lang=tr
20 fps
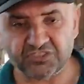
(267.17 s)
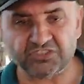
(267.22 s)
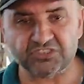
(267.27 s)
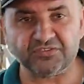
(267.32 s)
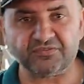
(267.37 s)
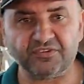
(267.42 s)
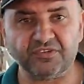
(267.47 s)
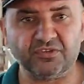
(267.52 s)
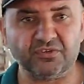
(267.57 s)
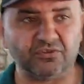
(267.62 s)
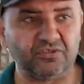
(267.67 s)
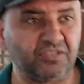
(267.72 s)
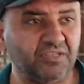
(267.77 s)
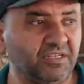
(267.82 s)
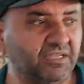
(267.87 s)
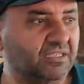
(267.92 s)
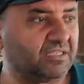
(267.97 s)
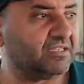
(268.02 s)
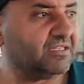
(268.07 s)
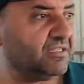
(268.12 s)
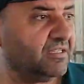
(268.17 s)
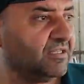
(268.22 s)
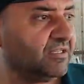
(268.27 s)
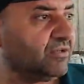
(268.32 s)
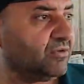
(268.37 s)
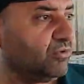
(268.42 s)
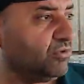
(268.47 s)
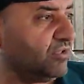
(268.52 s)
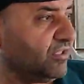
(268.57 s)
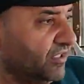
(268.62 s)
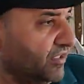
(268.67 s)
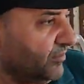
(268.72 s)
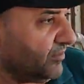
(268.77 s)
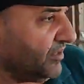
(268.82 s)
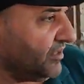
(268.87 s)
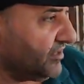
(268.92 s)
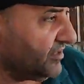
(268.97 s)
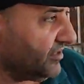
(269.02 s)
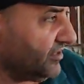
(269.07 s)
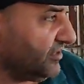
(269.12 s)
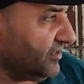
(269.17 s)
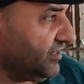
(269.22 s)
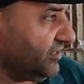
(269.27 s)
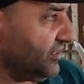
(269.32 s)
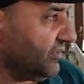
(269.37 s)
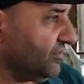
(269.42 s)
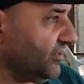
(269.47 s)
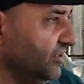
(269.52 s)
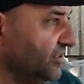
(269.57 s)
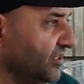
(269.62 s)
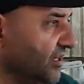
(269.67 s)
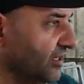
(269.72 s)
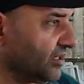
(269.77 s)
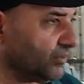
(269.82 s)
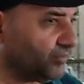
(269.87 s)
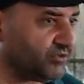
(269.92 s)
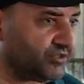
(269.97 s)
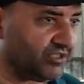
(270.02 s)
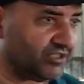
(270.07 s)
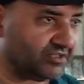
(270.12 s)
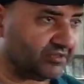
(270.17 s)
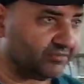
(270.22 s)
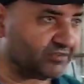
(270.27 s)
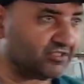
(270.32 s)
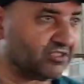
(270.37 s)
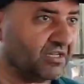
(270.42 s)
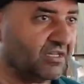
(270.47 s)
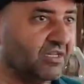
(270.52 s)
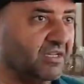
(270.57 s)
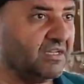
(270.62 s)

çiftliği olarak kullanabilirsiniz sevgili takipçilerimiz.